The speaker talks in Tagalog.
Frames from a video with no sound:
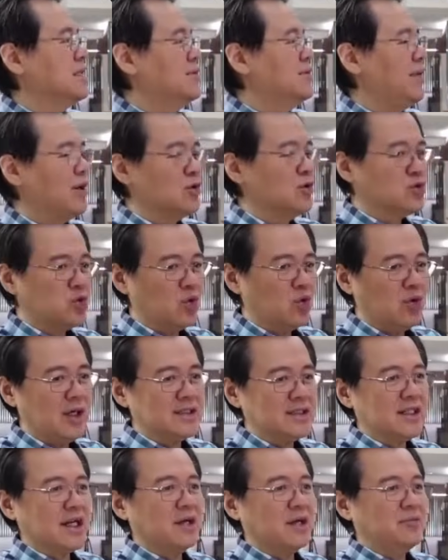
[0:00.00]
Diba? Gusto ko
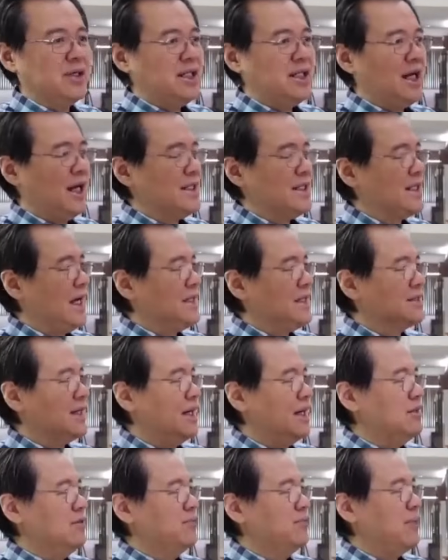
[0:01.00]
nga sa gabi, nakataas
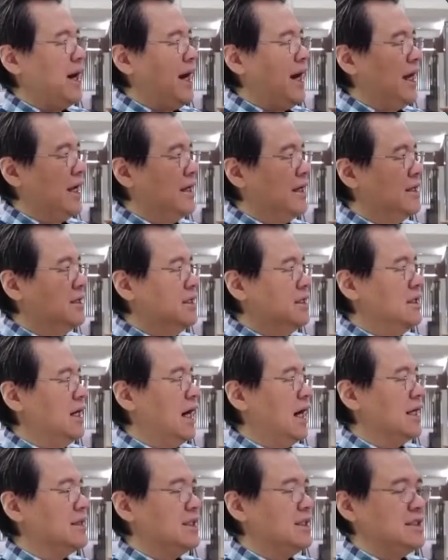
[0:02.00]
nga yung paa. Eh.
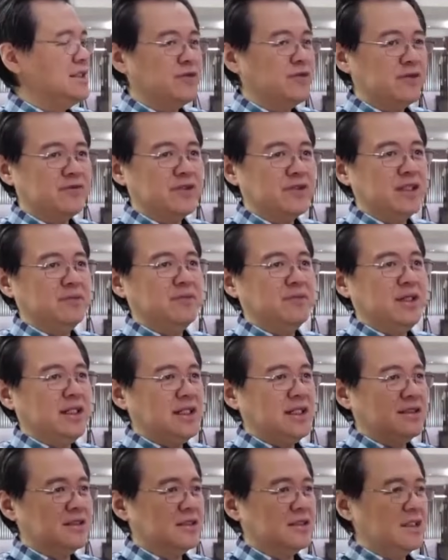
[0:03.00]
At least 15
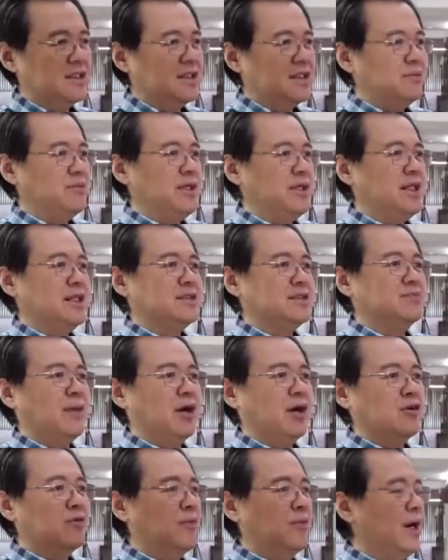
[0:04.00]
minutes, 30 minutes
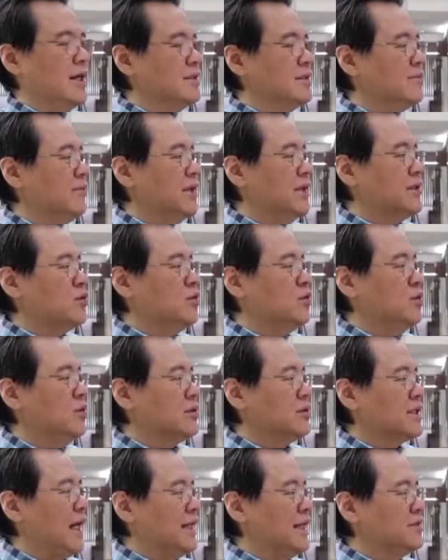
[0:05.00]
bago
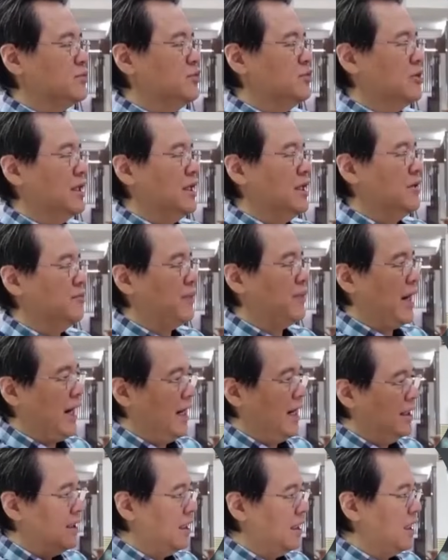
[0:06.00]
matulog, taas mo na yung
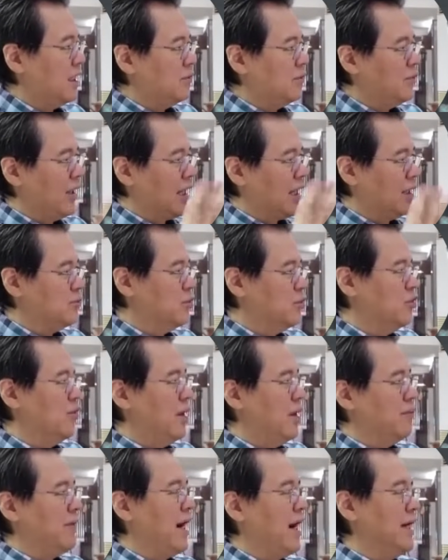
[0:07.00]
paa para
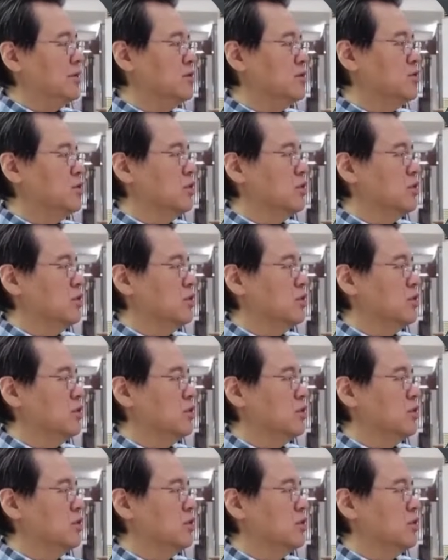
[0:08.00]
bumaba yung